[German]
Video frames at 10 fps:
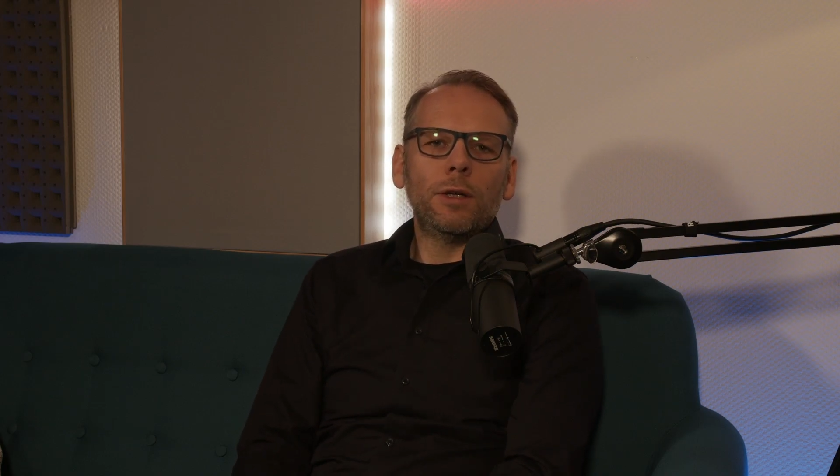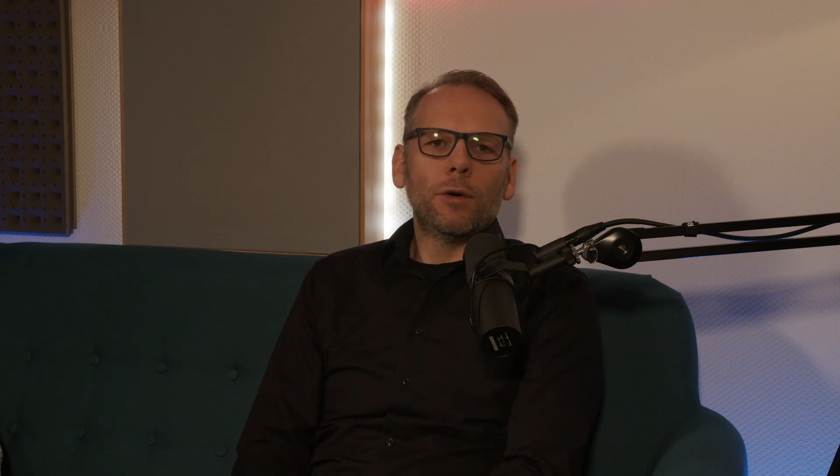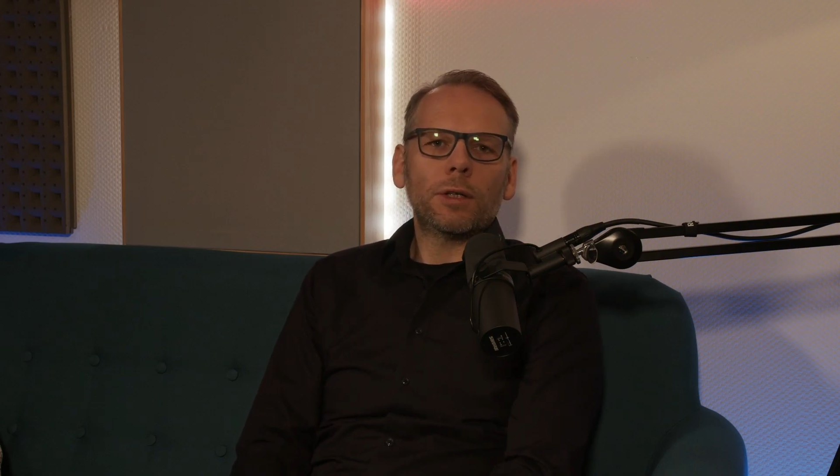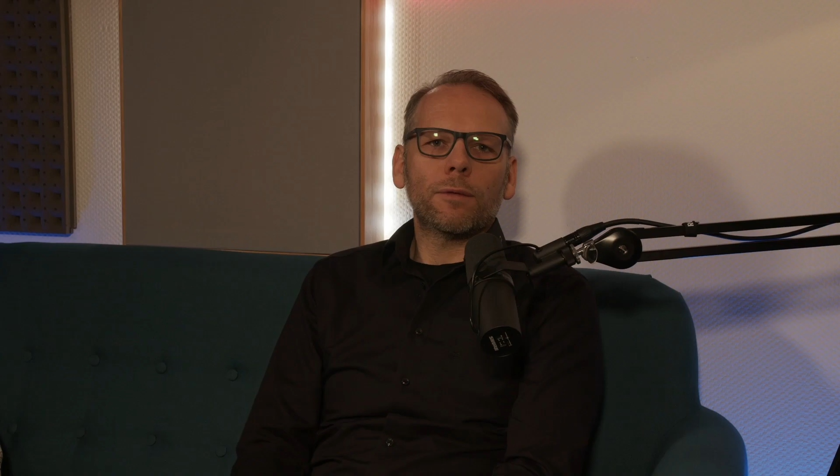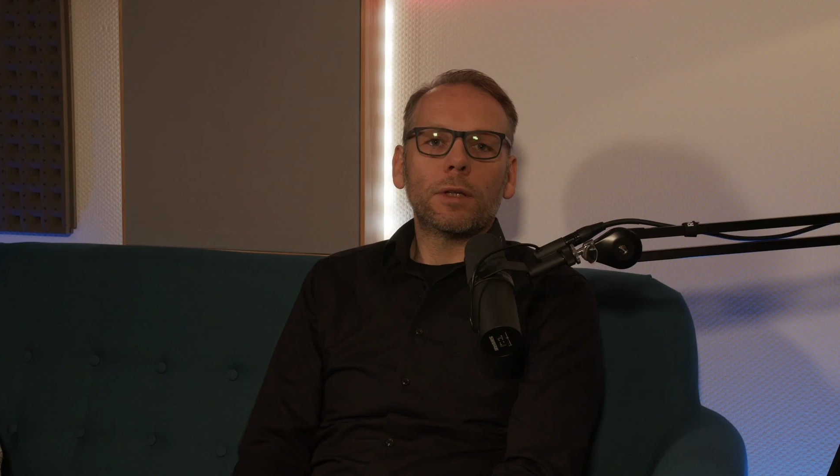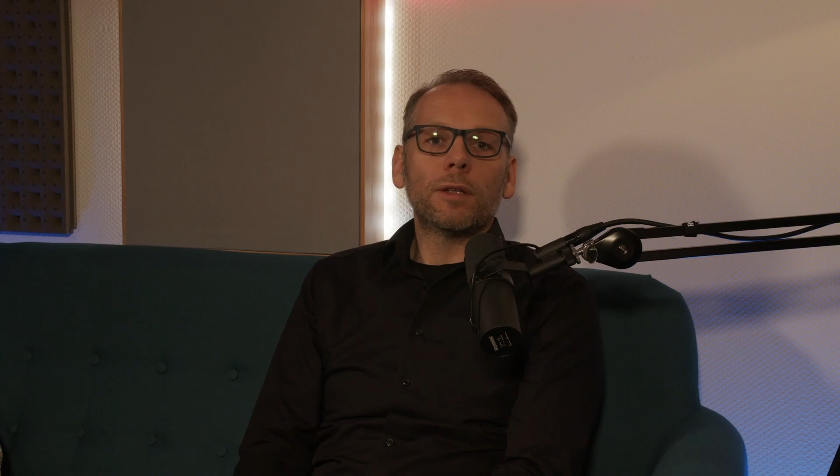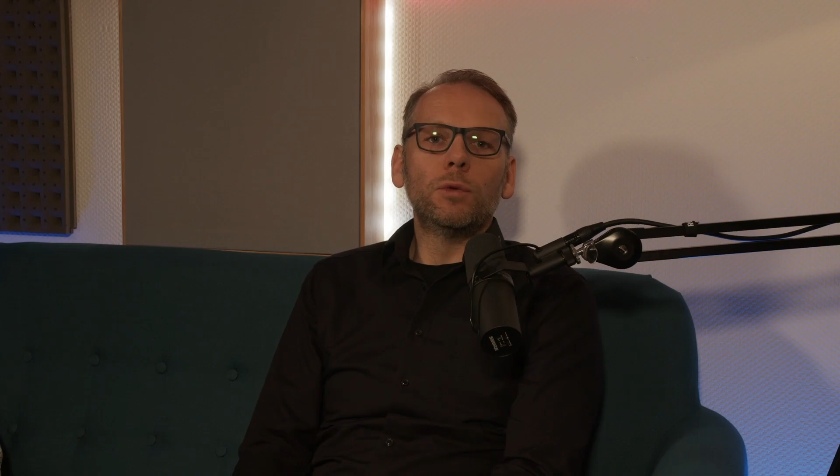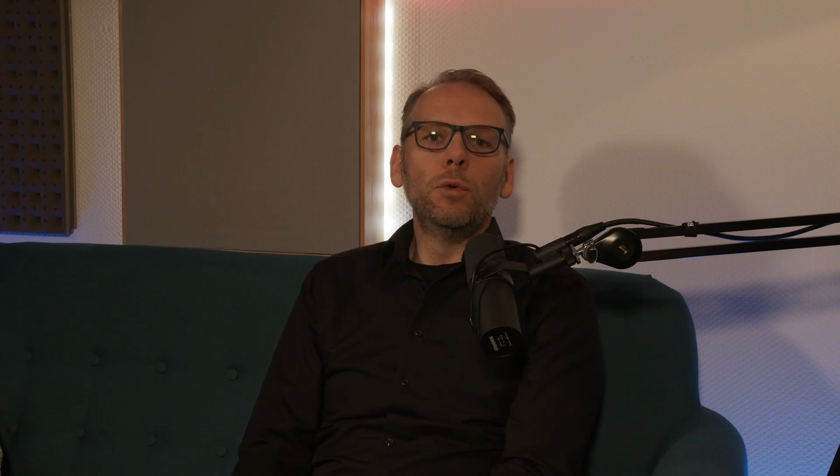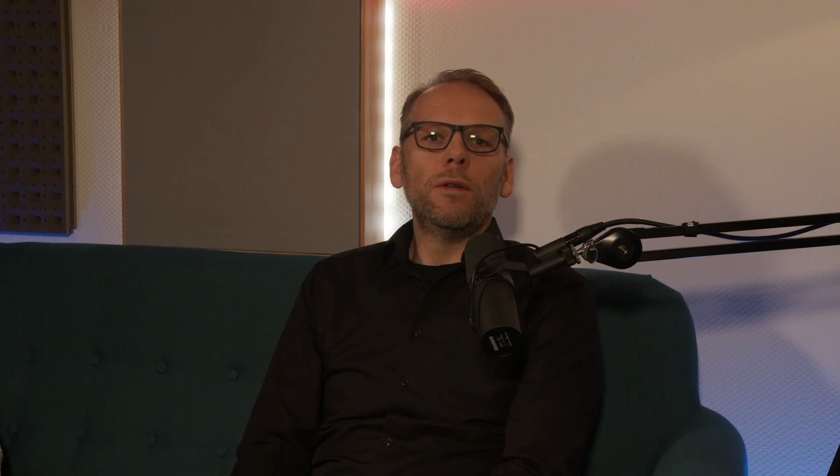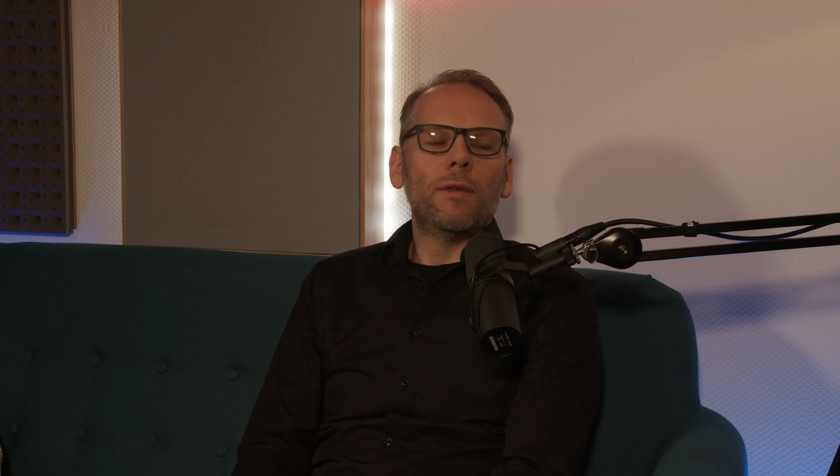die heute von der
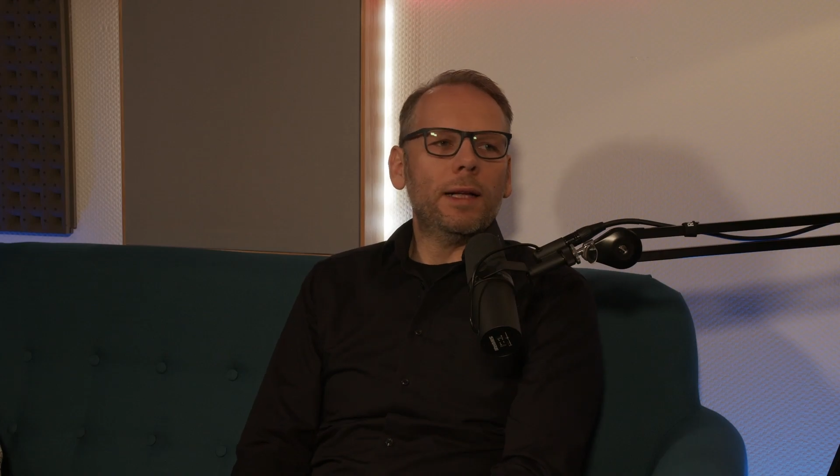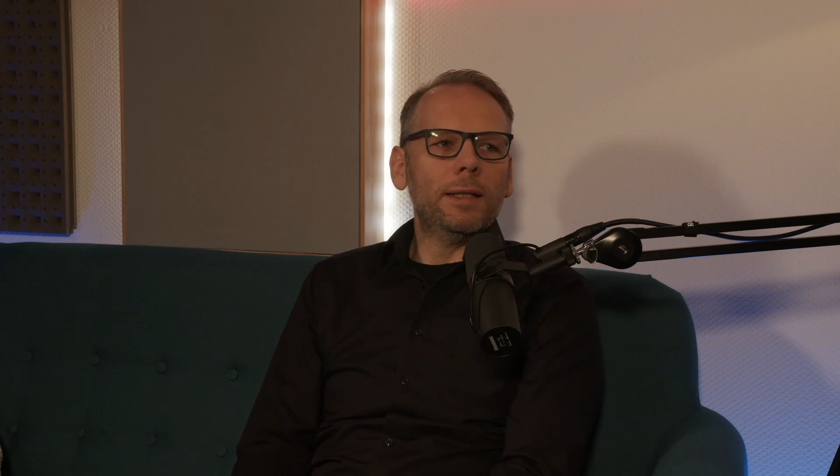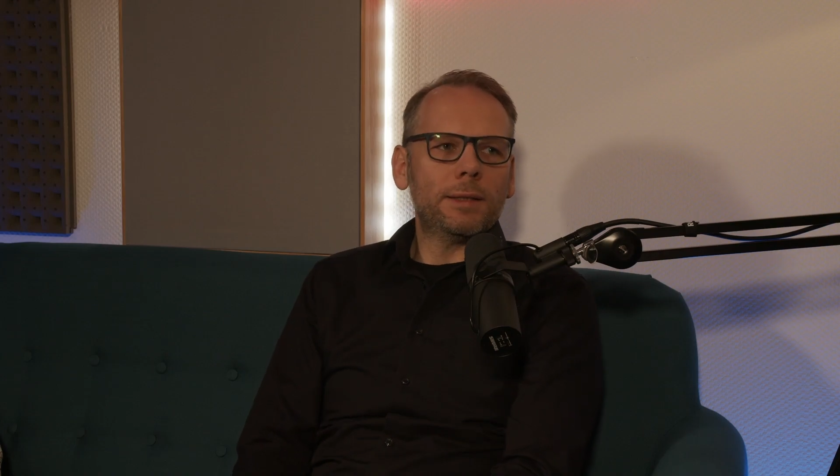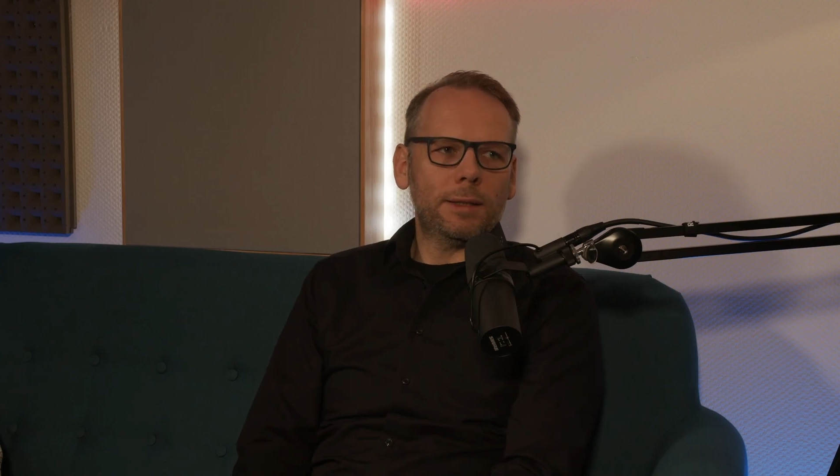Toolwelt,